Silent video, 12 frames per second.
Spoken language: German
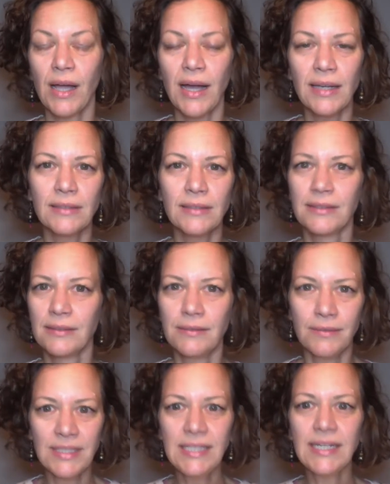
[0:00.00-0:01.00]
alle
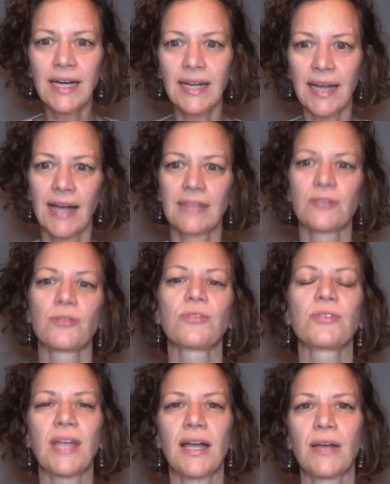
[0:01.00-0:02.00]
Niederlagen
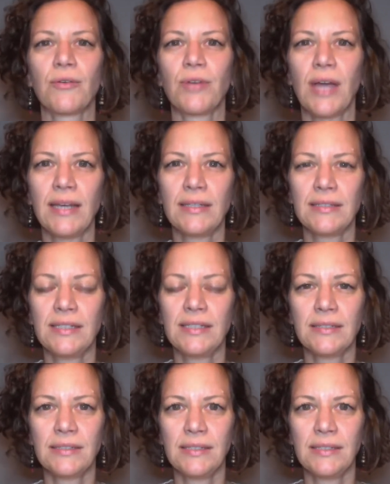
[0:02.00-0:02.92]
sozusagen oder alle Dinge,